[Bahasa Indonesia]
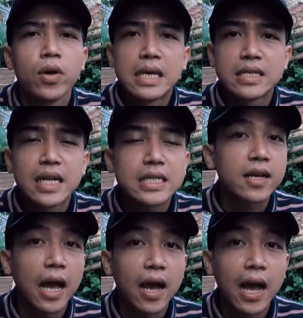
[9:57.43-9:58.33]
yang jelas
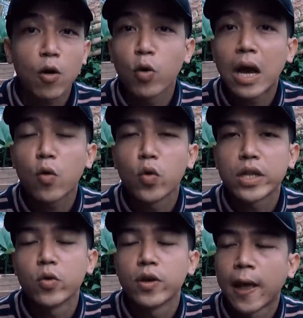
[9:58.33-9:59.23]
nggak ngaku-ngaku
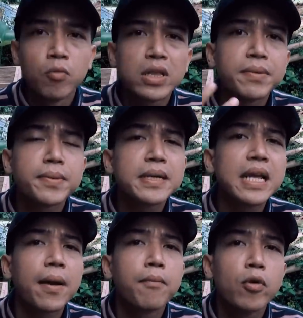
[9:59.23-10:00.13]
gitu nah buat teman-teman
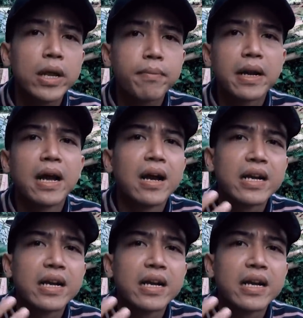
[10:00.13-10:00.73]
yang mungkin pada